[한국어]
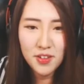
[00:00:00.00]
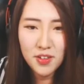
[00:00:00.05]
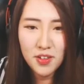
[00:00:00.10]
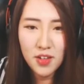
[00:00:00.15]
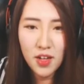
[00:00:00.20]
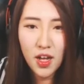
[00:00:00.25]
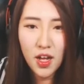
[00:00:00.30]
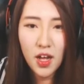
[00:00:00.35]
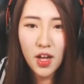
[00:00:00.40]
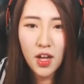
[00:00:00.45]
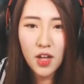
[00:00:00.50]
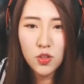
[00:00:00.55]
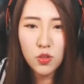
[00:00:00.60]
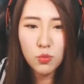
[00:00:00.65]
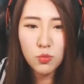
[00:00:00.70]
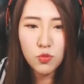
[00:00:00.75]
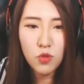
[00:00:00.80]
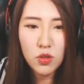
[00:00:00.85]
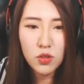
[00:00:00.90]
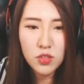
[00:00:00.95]
아
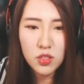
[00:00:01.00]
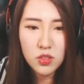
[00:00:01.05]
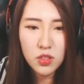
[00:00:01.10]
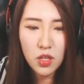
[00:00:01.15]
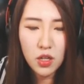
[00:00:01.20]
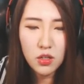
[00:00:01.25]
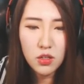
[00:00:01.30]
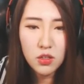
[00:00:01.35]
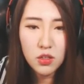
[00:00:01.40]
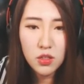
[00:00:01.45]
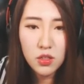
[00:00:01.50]
너무 꽉 찼다.